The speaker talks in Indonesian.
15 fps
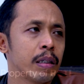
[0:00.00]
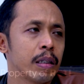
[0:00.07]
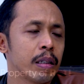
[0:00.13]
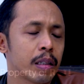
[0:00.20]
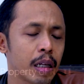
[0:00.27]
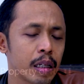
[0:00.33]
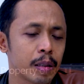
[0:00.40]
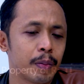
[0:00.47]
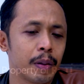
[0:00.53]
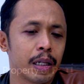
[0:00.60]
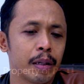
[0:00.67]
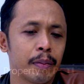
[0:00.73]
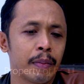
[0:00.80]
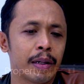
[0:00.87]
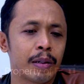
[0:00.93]
kita
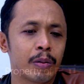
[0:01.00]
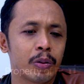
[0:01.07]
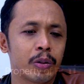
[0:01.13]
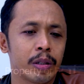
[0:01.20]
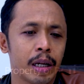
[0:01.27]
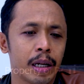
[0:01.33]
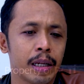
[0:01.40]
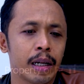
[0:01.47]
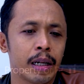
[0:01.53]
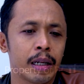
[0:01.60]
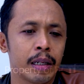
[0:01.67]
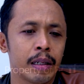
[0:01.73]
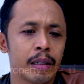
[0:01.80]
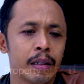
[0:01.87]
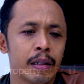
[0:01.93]
sebagai manusia yang
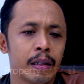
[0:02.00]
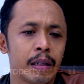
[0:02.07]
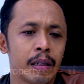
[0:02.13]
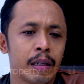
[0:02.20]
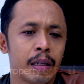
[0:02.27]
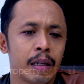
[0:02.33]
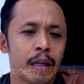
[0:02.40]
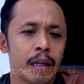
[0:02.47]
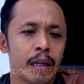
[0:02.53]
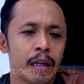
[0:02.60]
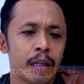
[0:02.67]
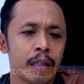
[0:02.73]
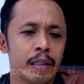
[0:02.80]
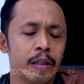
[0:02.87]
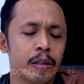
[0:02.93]

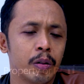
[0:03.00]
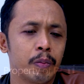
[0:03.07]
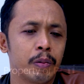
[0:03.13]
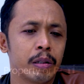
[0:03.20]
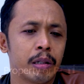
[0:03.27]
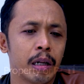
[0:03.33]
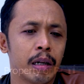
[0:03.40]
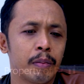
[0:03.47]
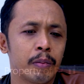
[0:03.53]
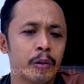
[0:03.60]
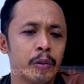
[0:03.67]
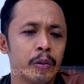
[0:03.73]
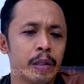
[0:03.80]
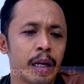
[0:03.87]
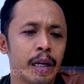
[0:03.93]
hidup di dalam
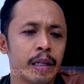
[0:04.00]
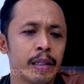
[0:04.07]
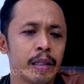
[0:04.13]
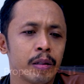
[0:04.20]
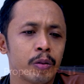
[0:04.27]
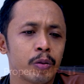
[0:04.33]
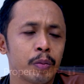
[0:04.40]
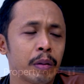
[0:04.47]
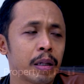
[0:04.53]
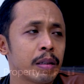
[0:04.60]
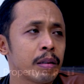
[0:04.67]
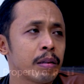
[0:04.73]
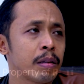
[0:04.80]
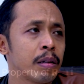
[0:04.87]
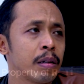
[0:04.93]
dunia ini
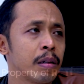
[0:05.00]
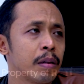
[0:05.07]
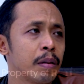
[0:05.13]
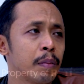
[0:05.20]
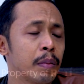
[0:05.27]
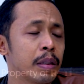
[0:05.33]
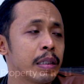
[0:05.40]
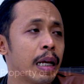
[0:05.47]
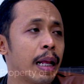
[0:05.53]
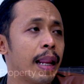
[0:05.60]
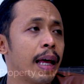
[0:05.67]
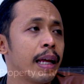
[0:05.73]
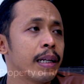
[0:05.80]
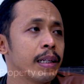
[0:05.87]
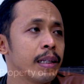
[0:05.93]
cuman
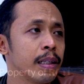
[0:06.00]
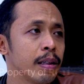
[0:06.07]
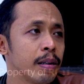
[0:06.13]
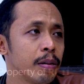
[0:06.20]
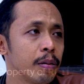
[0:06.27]
menjalani